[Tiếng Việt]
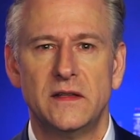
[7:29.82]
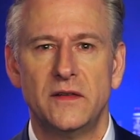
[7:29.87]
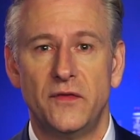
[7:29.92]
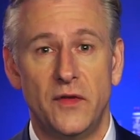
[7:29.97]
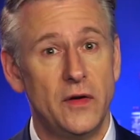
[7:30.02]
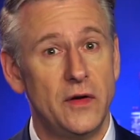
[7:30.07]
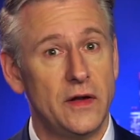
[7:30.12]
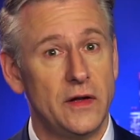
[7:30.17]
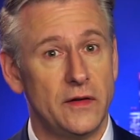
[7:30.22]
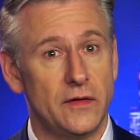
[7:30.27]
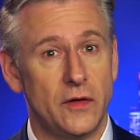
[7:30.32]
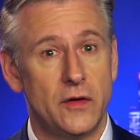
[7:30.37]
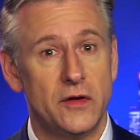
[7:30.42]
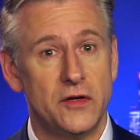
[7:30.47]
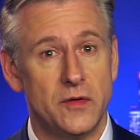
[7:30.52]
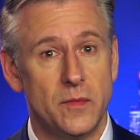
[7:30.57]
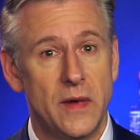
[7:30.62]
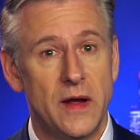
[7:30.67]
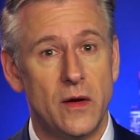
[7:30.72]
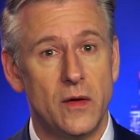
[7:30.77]
Đây là một
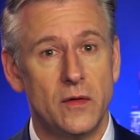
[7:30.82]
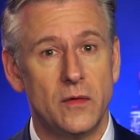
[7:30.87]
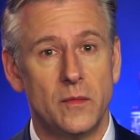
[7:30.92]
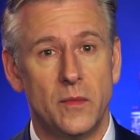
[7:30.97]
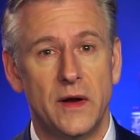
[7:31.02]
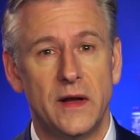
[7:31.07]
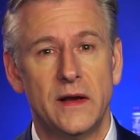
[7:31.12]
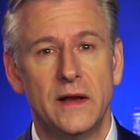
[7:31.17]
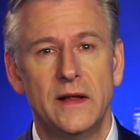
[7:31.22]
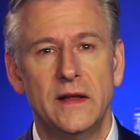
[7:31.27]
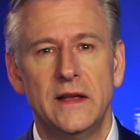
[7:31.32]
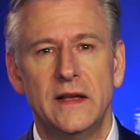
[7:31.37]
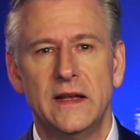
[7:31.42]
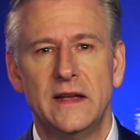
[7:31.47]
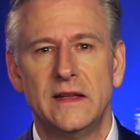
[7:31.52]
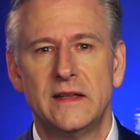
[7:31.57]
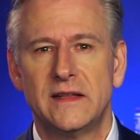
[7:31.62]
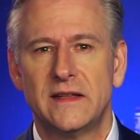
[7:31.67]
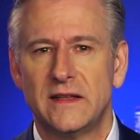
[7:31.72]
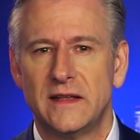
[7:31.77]
số tiền rất lớn,
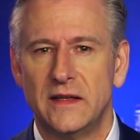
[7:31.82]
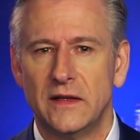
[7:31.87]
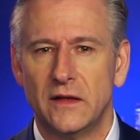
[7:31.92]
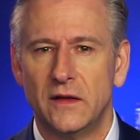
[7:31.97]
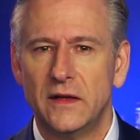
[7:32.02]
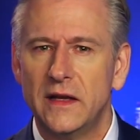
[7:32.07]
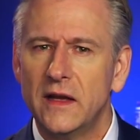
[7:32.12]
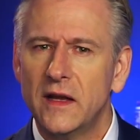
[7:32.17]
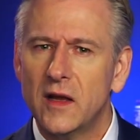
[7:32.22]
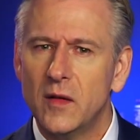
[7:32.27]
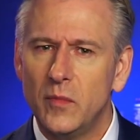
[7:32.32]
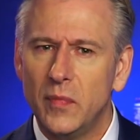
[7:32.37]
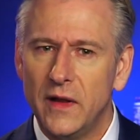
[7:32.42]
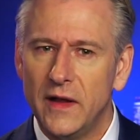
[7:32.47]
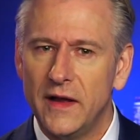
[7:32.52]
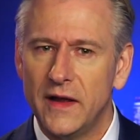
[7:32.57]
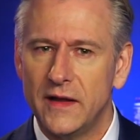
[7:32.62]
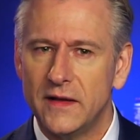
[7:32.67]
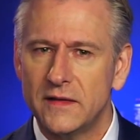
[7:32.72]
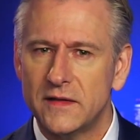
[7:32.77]
nhưng vẫn được xem
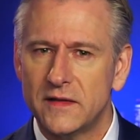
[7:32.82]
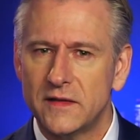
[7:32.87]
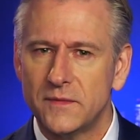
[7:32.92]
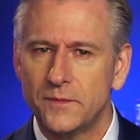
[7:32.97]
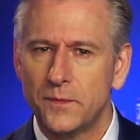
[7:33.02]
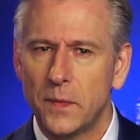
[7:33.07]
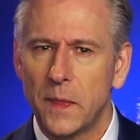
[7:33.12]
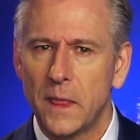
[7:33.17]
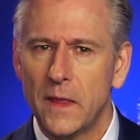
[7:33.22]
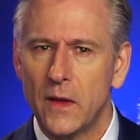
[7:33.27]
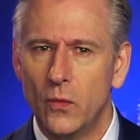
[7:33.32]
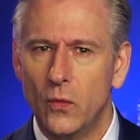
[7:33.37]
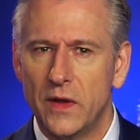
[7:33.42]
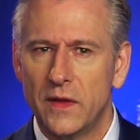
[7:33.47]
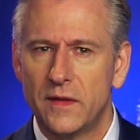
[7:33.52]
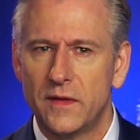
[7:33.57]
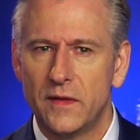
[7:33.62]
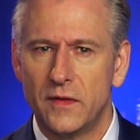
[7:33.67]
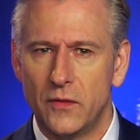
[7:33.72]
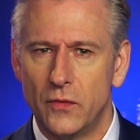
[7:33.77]
là tuân thủ quy định.
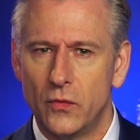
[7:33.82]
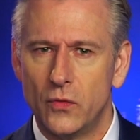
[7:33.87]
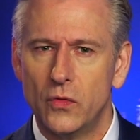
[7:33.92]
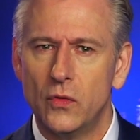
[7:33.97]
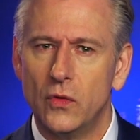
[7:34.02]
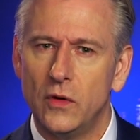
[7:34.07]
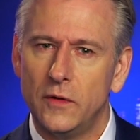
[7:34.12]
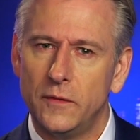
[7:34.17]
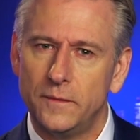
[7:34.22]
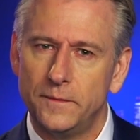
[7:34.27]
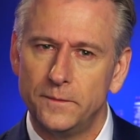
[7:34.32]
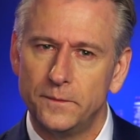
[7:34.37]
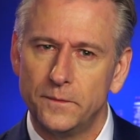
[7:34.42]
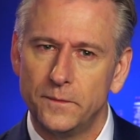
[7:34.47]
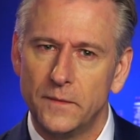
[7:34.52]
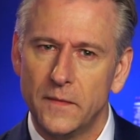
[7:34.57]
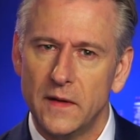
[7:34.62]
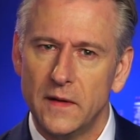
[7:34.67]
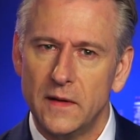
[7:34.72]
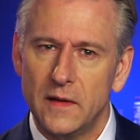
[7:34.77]
Nhưng số tiền
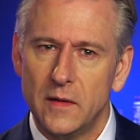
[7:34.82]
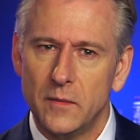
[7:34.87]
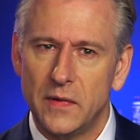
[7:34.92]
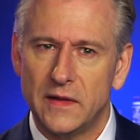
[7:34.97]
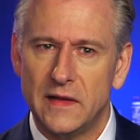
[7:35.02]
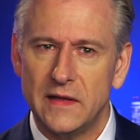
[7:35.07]
này có thể